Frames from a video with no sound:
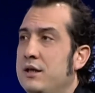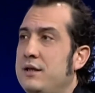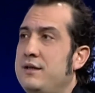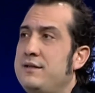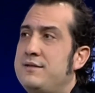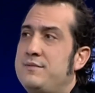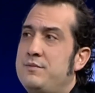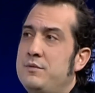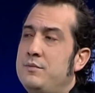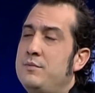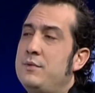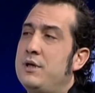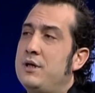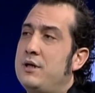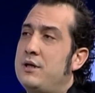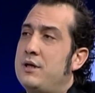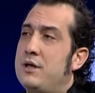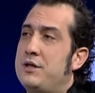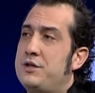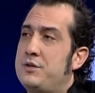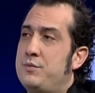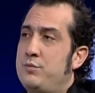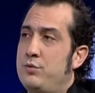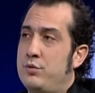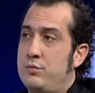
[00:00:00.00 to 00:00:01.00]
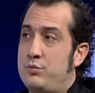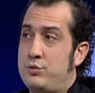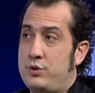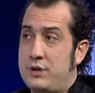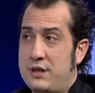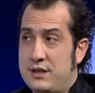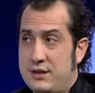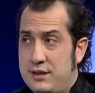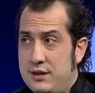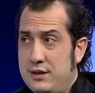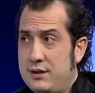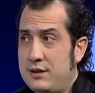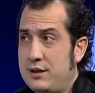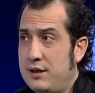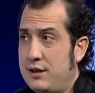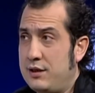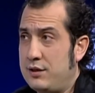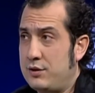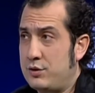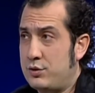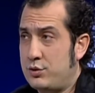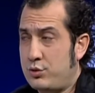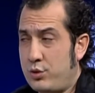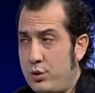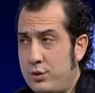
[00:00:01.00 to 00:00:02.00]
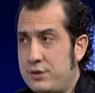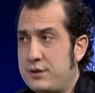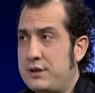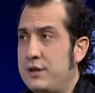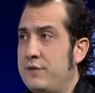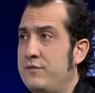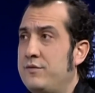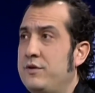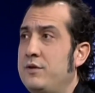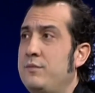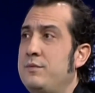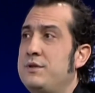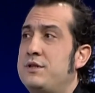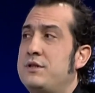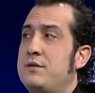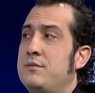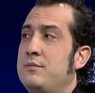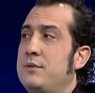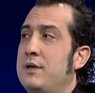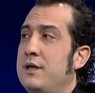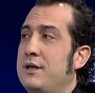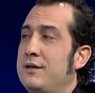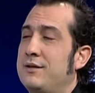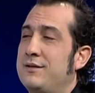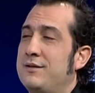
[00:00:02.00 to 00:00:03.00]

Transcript: İsmimden kaçmıyormuş. Kesinlikle çok Yok, sevdiğim biz onu amcaoğulları